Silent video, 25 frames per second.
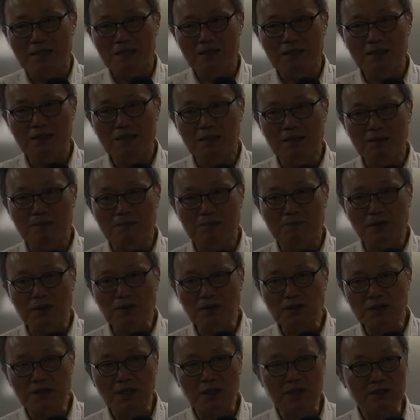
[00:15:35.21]
그
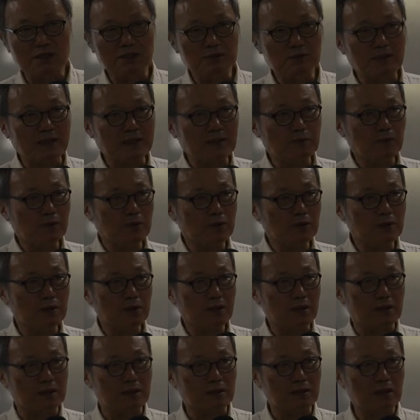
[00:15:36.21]
멀쩡한
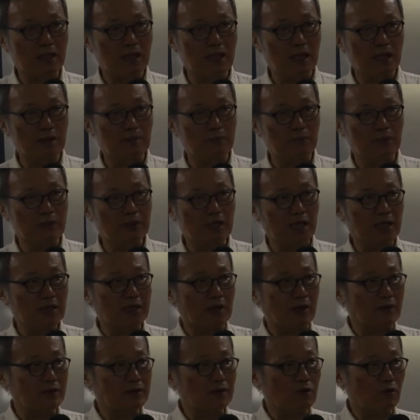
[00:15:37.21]
스마트폰을 새 모델이
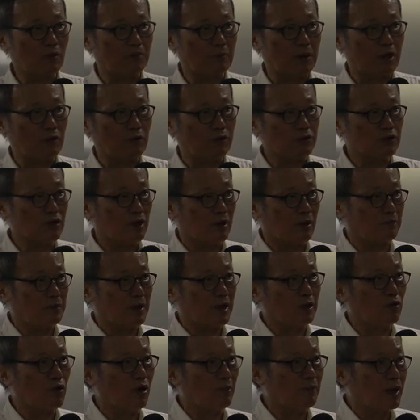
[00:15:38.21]
나왔다고 바꿔쳐.
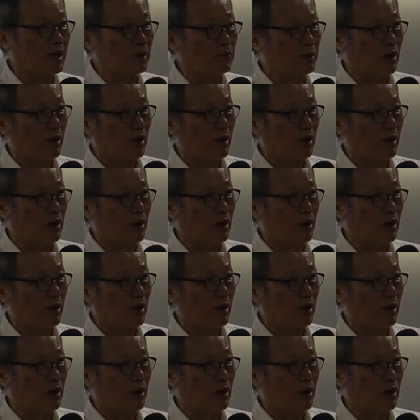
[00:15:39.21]
바꿔.